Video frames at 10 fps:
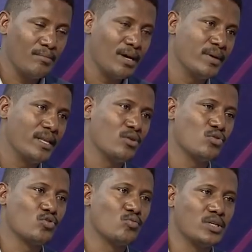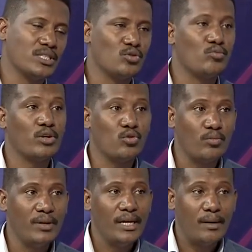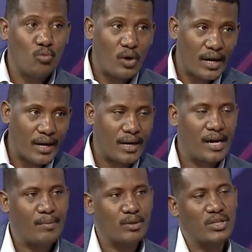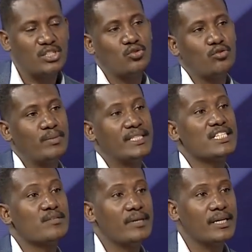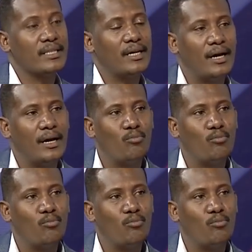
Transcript: ما بين الخرطوم تقوم واشنطن مطلوب مؤخرا قامت واشنطن بتسمية آه،